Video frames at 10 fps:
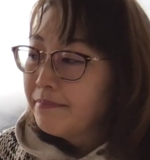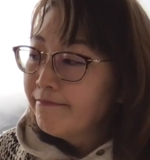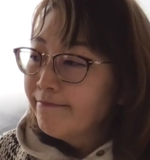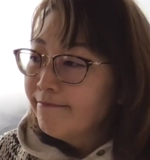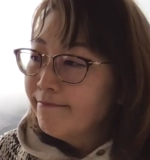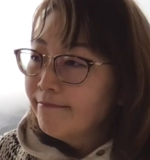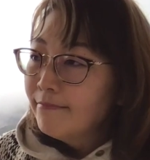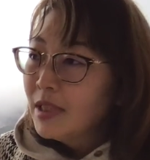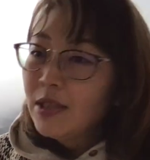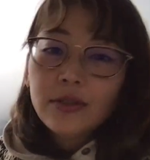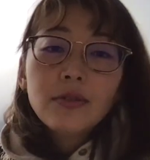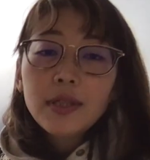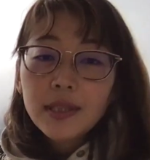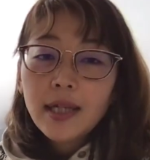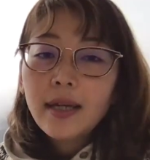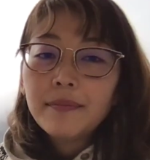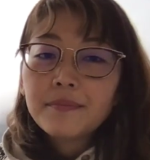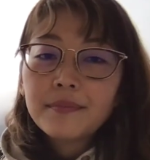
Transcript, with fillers: うん、すごいさ、